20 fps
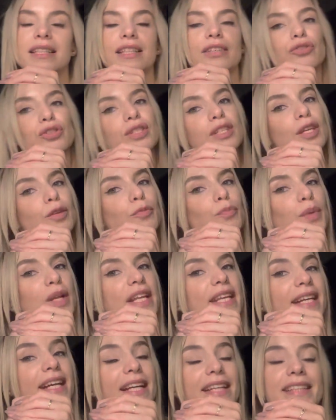tych wszystkich
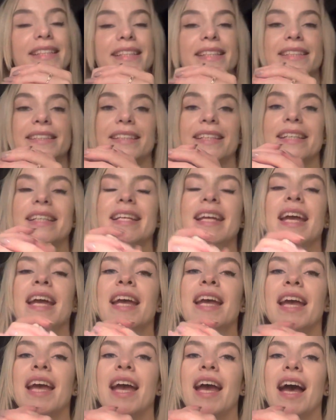peelingach i tak dalej.
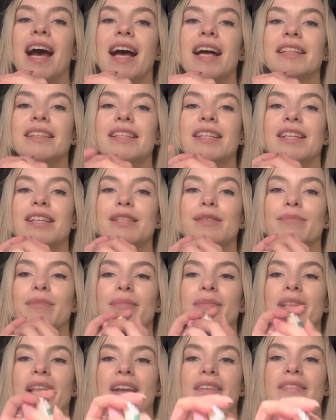A teraz
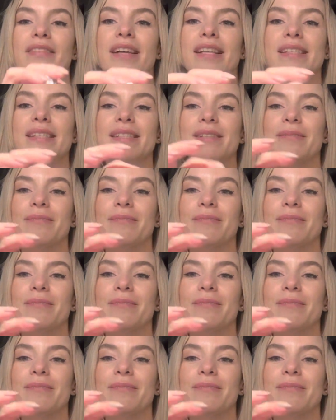mam dla Was